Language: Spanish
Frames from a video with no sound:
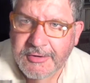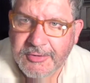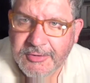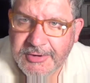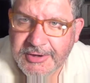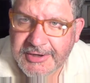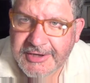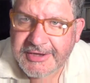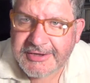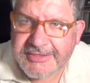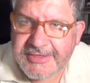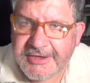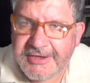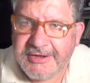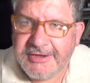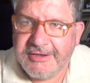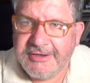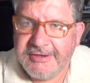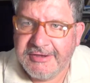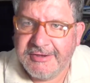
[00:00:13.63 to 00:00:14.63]
Hola, ¿qué
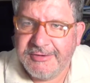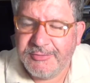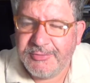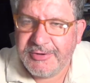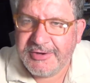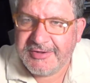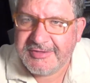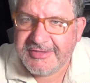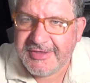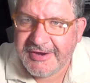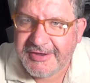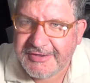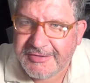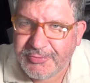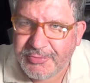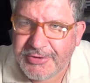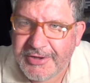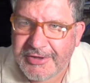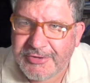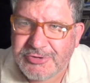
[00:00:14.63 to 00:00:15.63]
tal? Eh, buenas tardes,
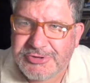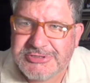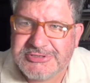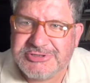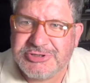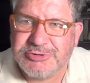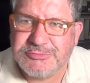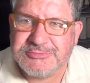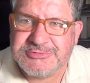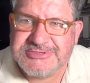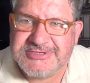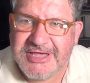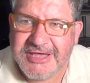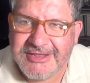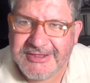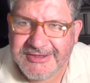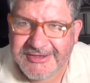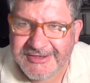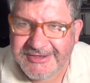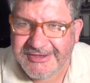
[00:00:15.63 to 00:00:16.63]
buenas noches, ¿cómo
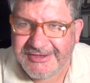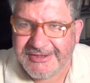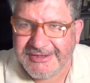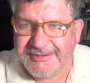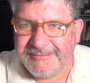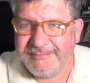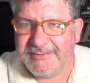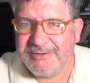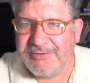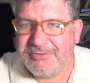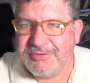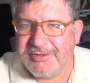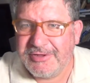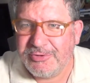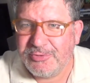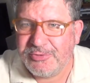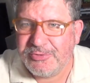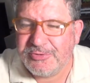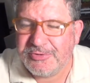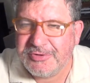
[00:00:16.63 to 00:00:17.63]
están? Les mando
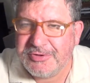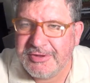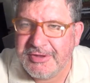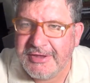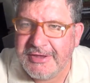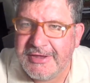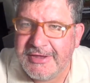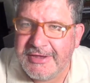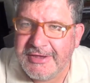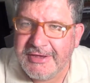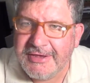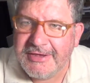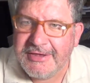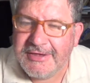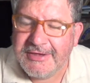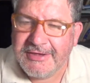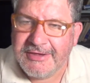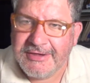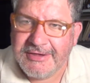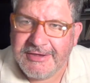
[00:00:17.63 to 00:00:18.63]
saludos
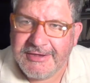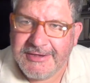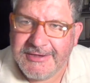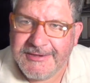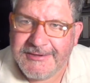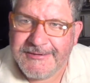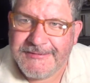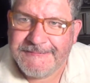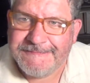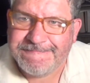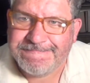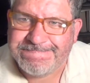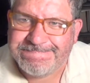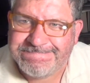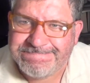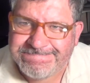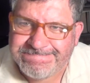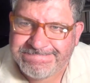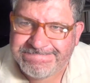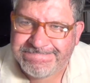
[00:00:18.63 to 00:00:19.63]

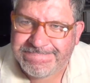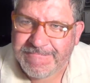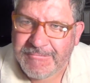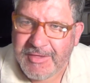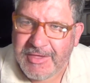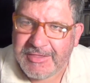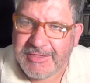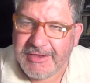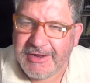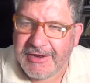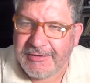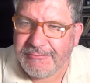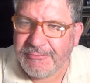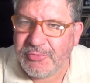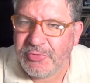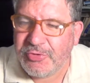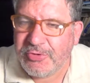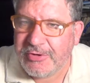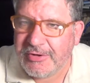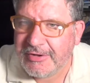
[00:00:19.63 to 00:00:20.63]
eh, del
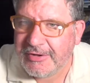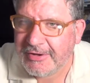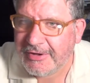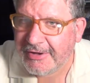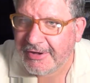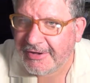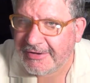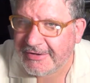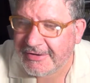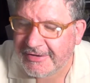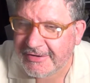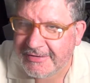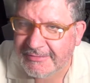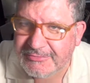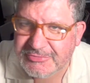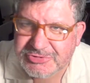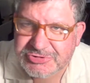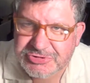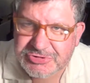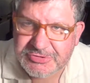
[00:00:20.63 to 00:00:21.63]
amor que
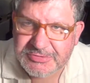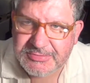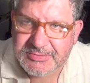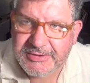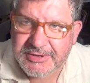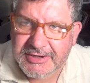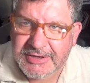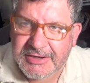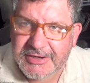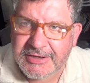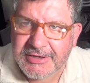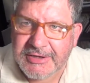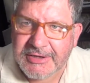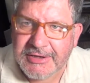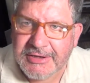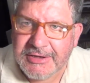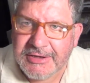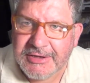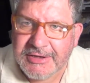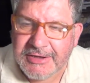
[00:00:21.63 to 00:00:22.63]
tenemos sobre
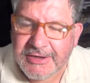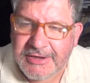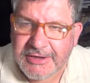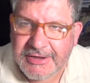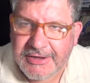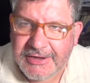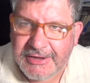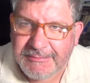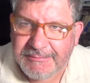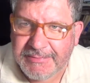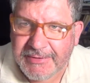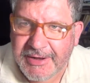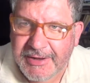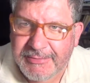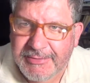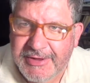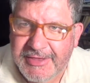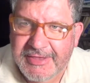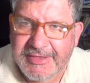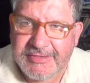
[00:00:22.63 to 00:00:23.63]
eh, la
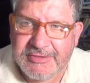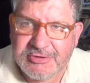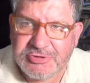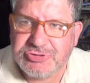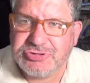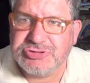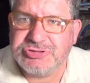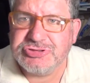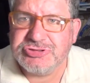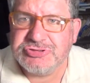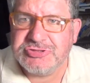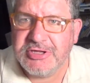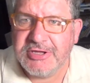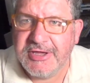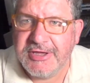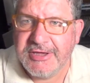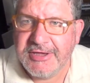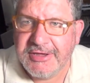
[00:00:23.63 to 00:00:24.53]
palabra de Dios.